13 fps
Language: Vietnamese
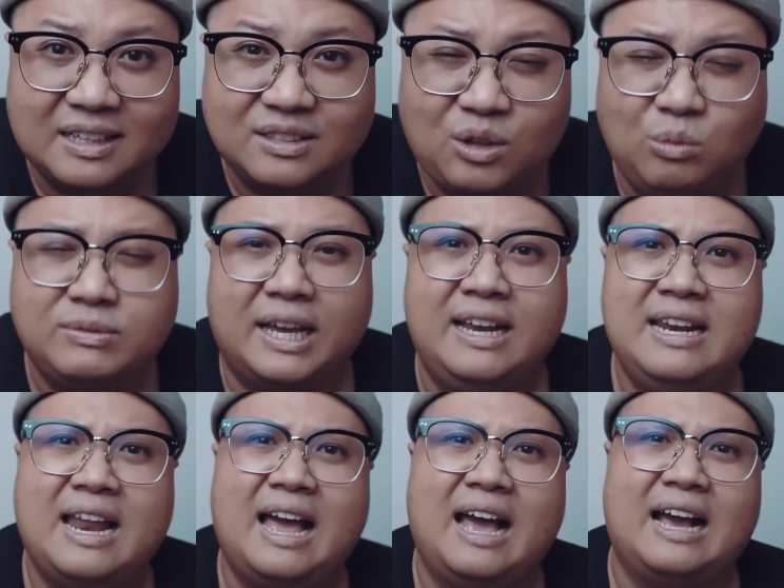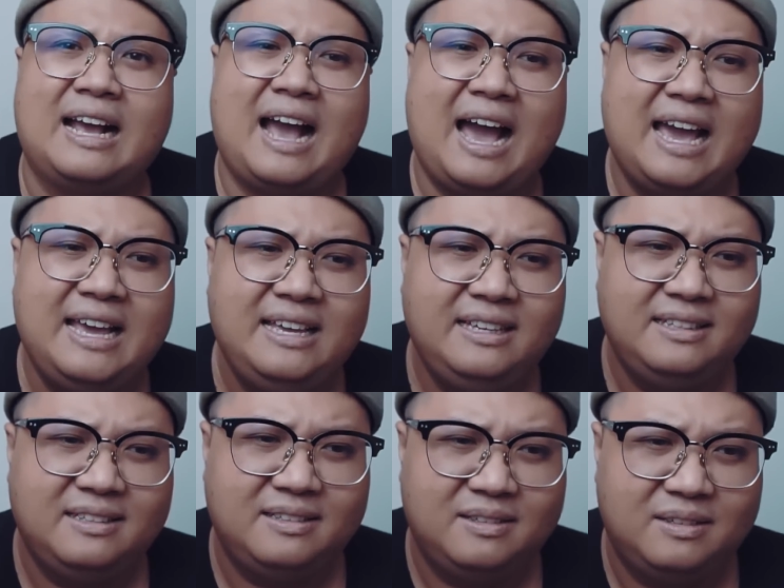tôn chỉ là cái
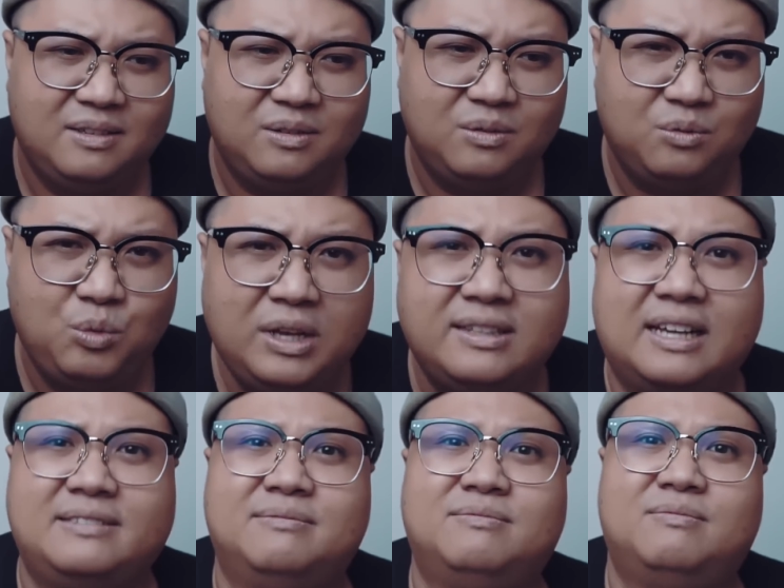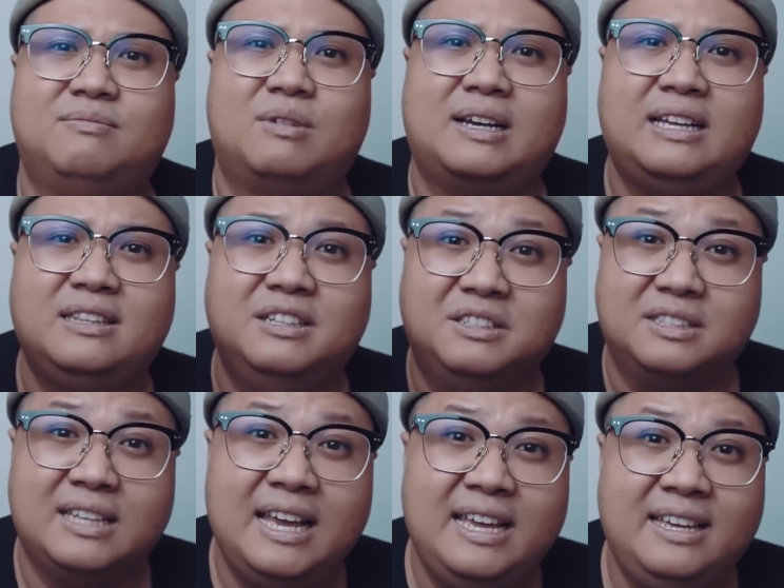quyết định cái
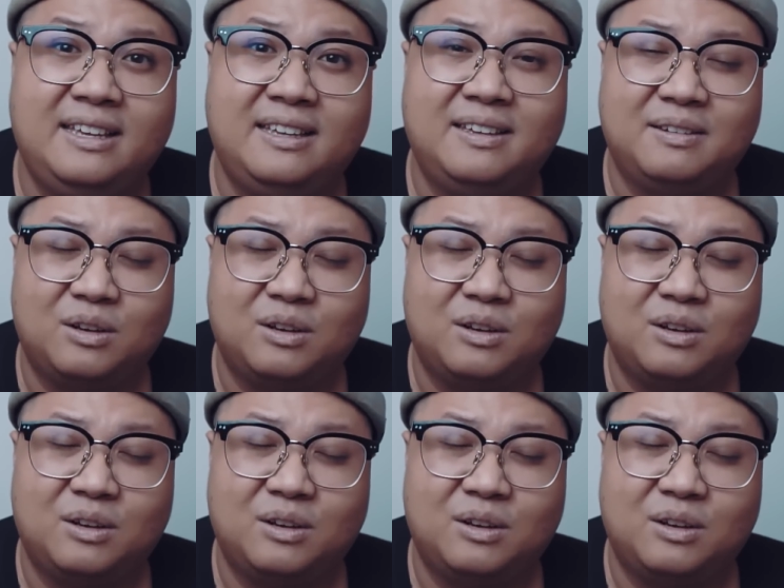đường đi